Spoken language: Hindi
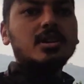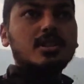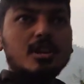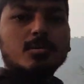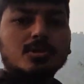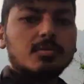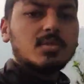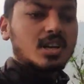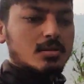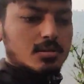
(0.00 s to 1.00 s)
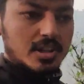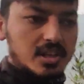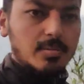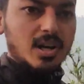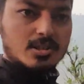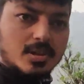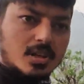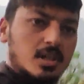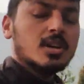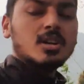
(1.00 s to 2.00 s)
इतना मौसम ख़राब होने के बाद भी
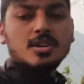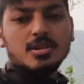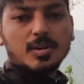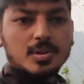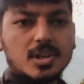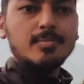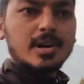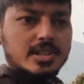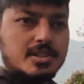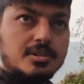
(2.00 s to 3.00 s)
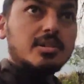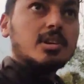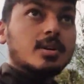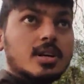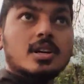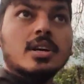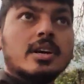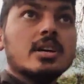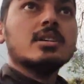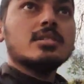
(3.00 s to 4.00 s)
अभी तक बारिश नहीं हो रही है
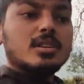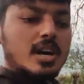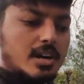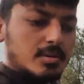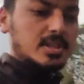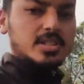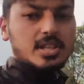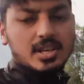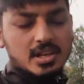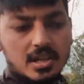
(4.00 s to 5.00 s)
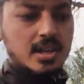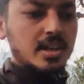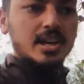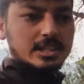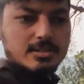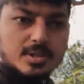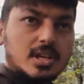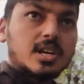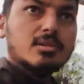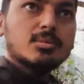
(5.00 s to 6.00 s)
भाई ढाई बजे से ऐसा
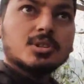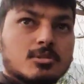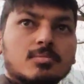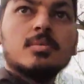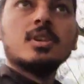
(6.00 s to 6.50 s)
बन रखा है मौसम